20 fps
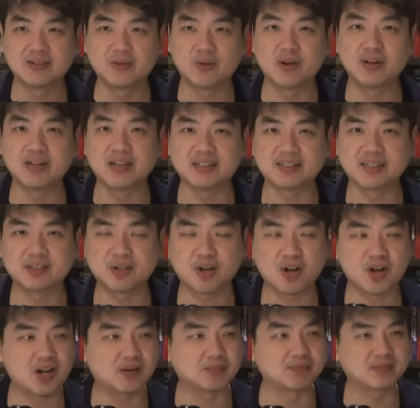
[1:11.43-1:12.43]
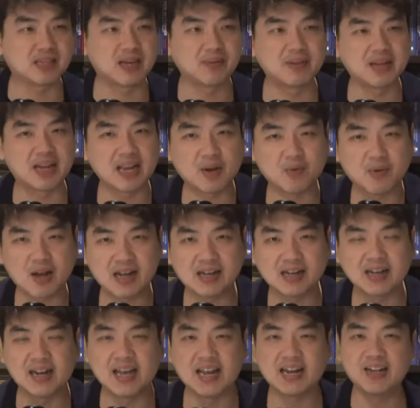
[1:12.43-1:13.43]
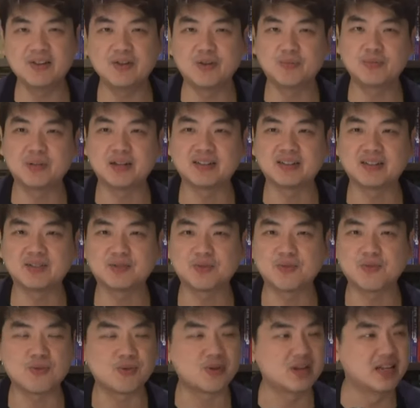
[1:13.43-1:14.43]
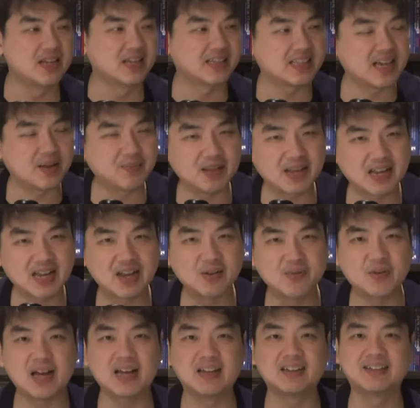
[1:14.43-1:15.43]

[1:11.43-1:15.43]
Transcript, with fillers: คนถึงจะชอบทำยังไงวะคะแนนนิยมถึงจะสูงทำยังไงวะ